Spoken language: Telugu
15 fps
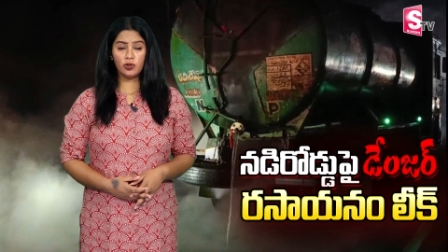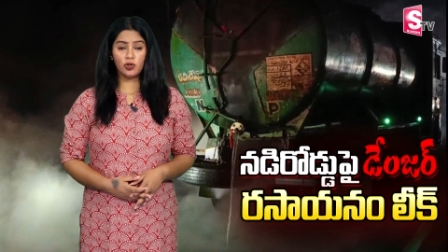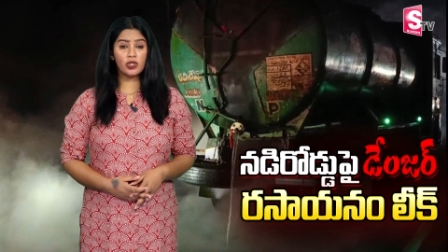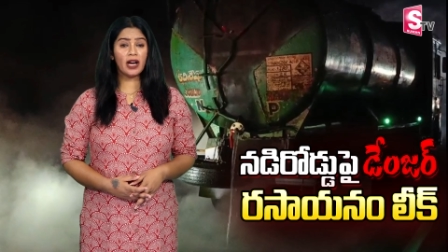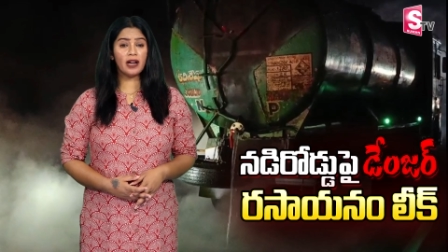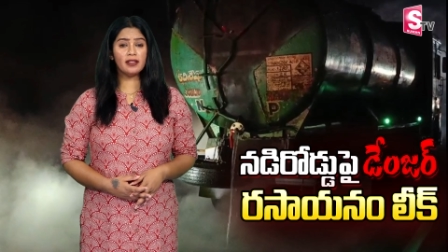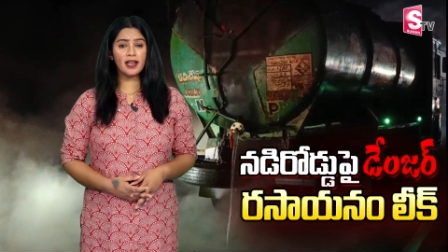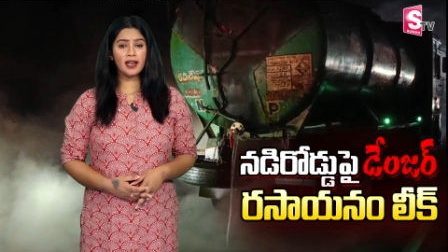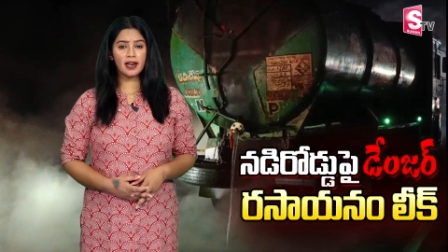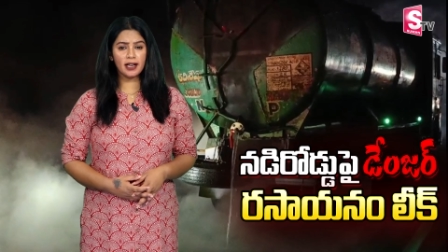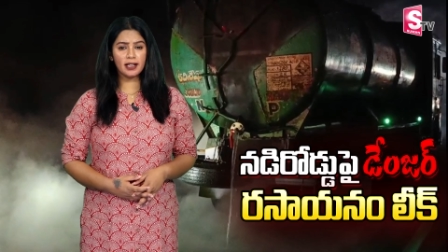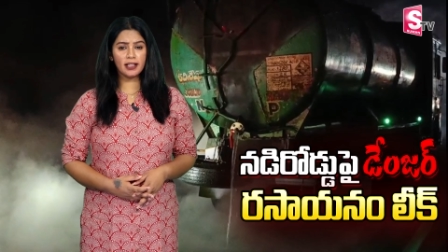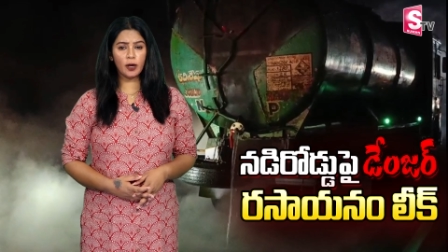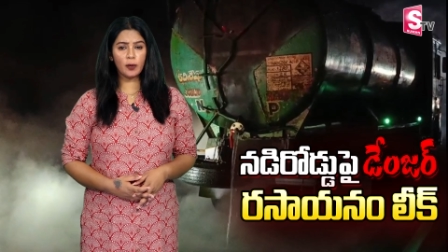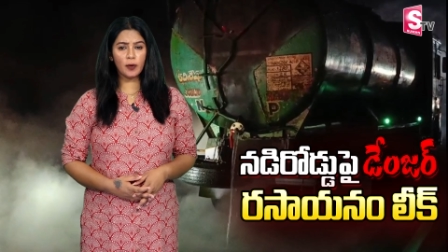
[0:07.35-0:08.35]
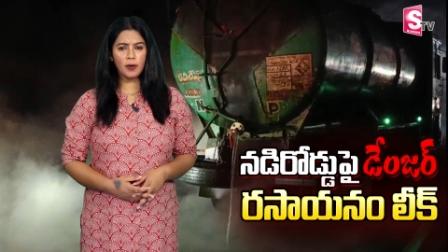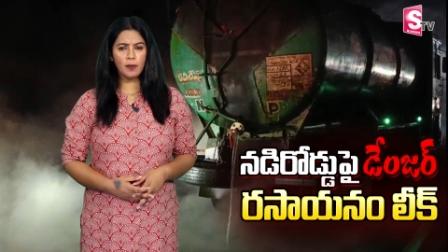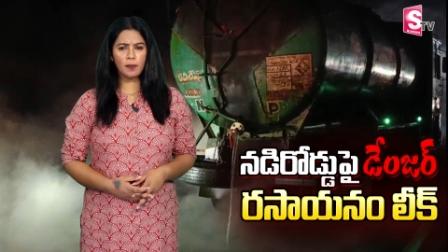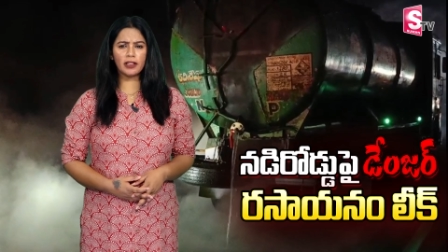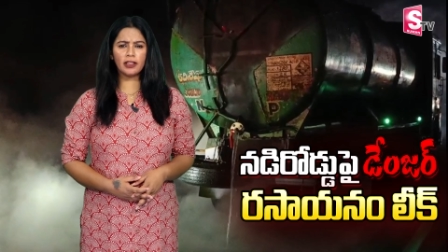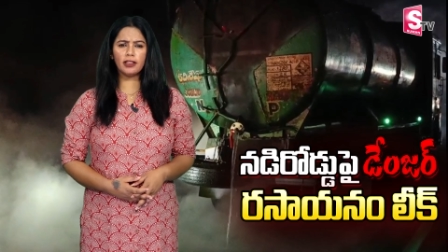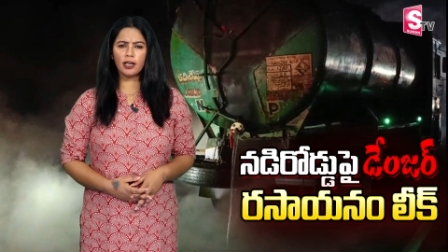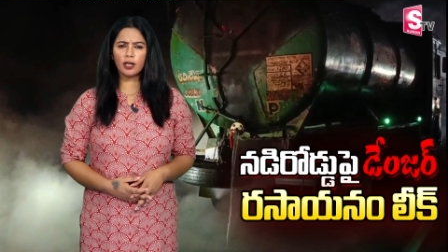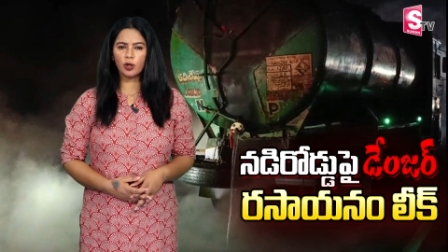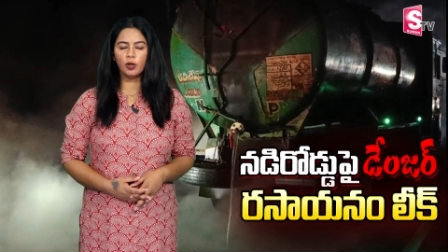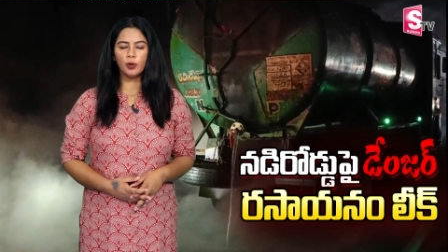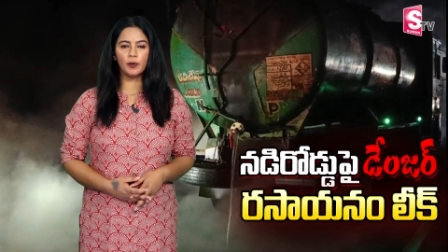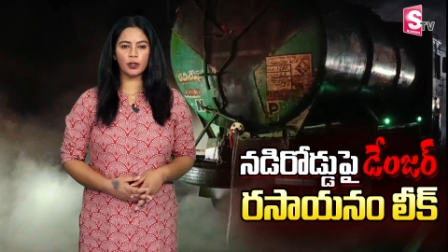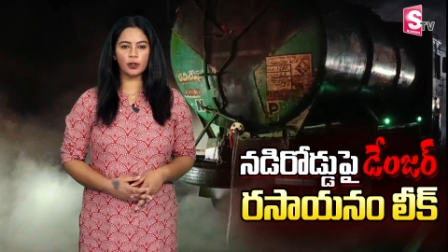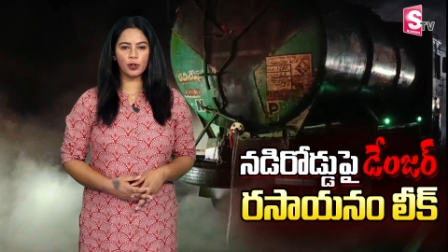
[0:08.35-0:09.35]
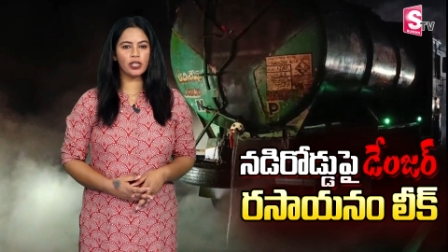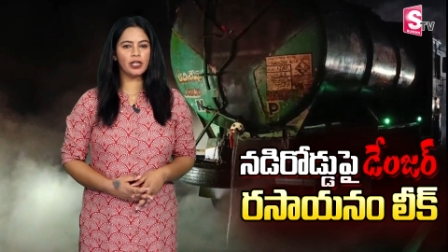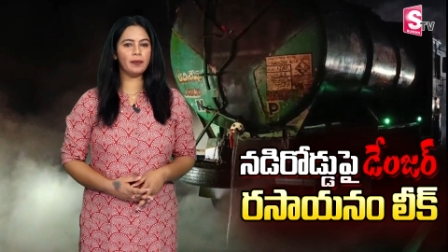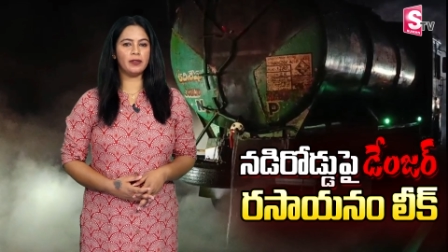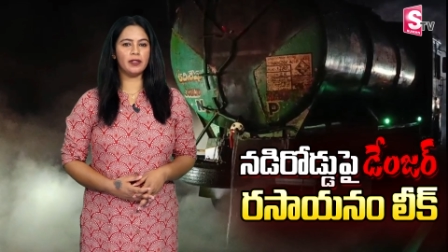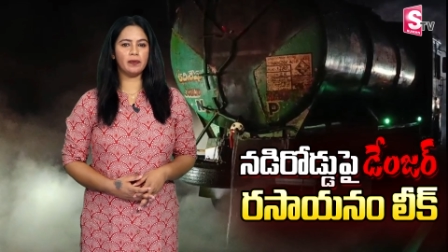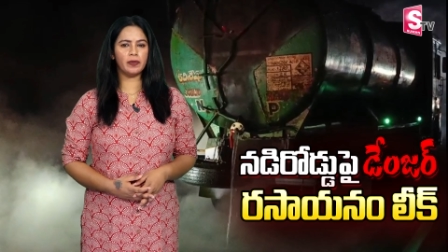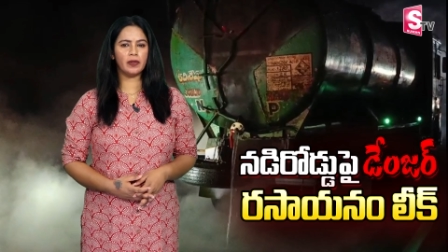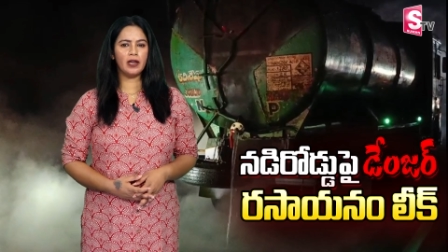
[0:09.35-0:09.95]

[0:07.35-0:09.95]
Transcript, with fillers: జాతీయ రహదారిపై పెద్ద కుదుపుతో శబ్దం